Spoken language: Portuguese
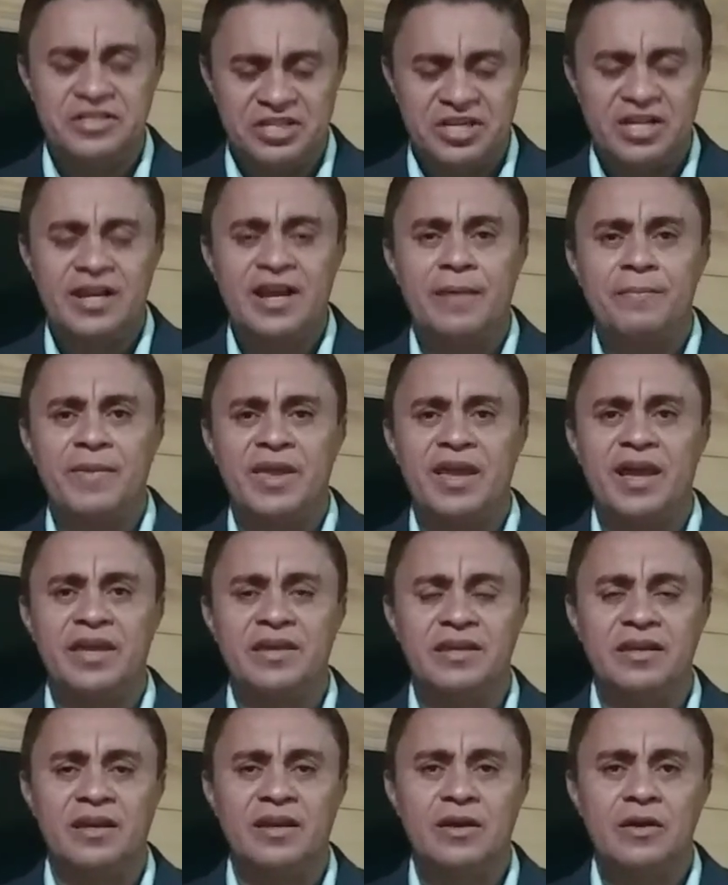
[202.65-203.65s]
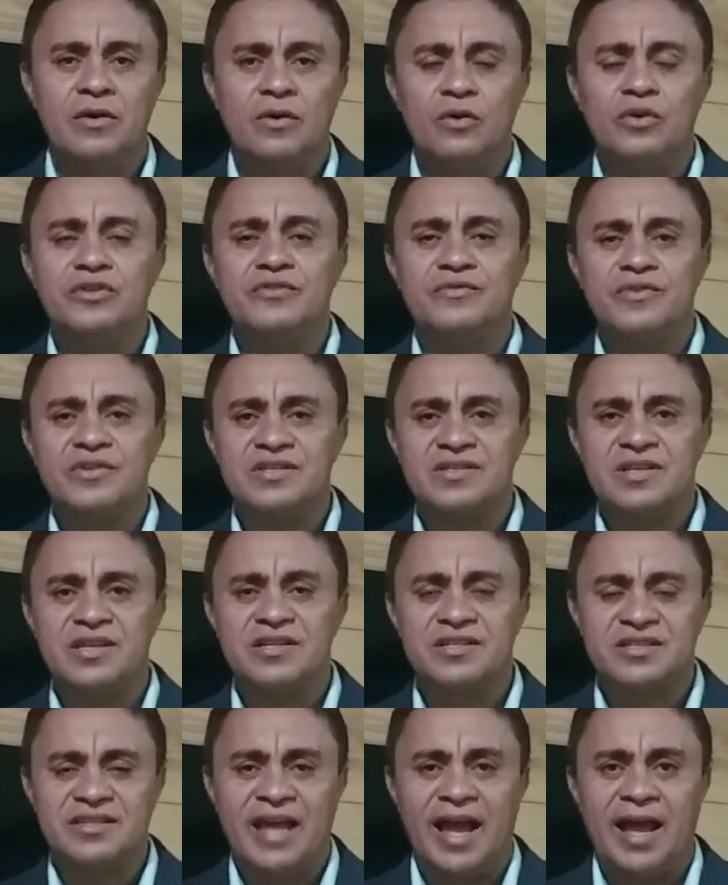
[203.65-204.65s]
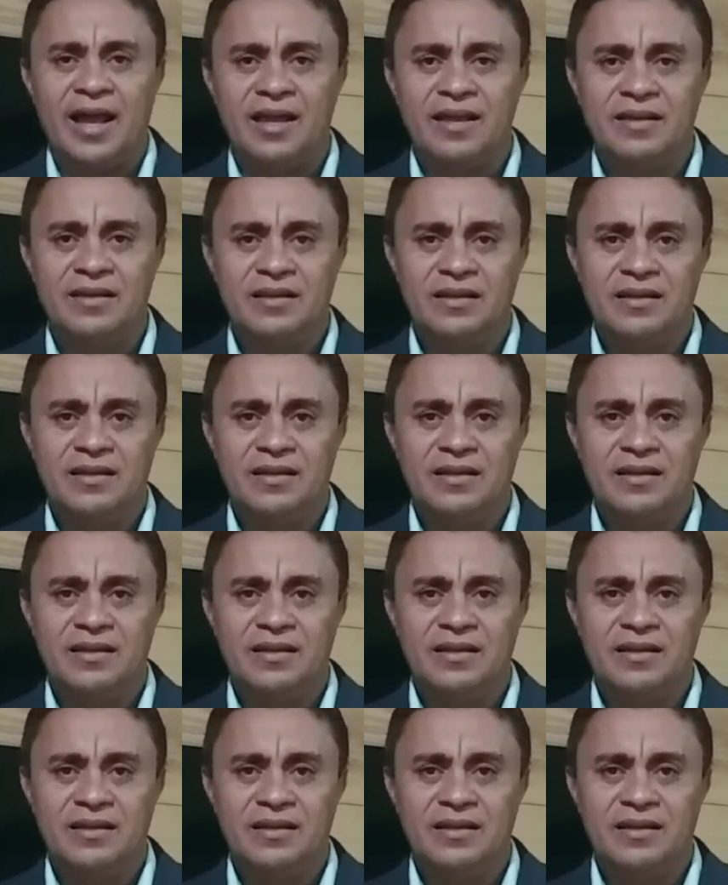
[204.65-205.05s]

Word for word: Diga amém aí onde você está.